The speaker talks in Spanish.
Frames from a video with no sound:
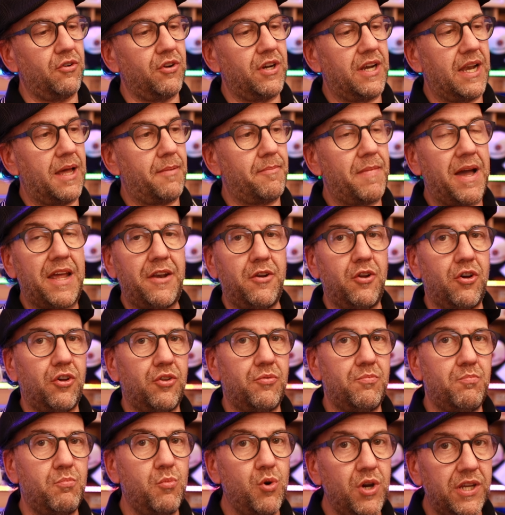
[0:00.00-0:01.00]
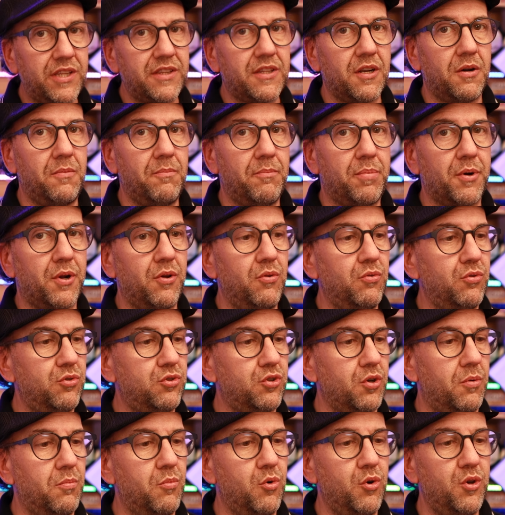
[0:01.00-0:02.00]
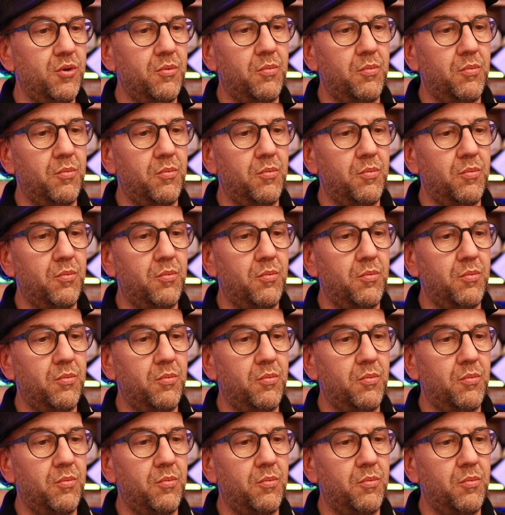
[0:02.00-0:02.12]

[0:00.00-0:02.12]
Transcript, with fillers: en la mano muestra un producto muy